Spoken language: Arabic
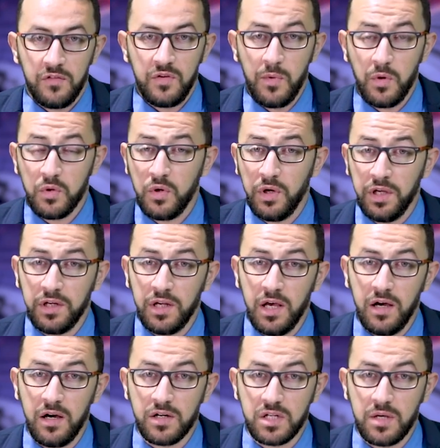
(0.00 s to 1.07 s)
في موضوع
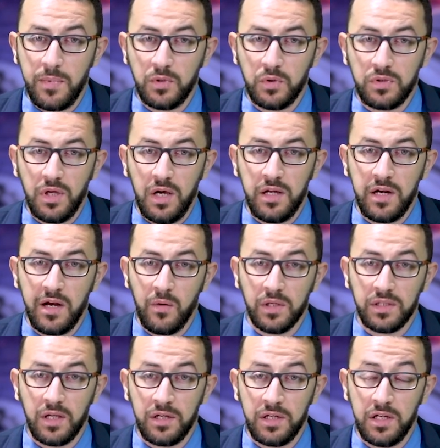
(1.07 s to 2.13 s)
آخر جبهة التحرير
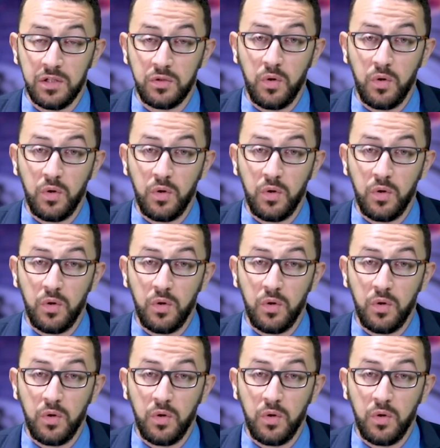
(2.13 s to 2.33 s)
الوطني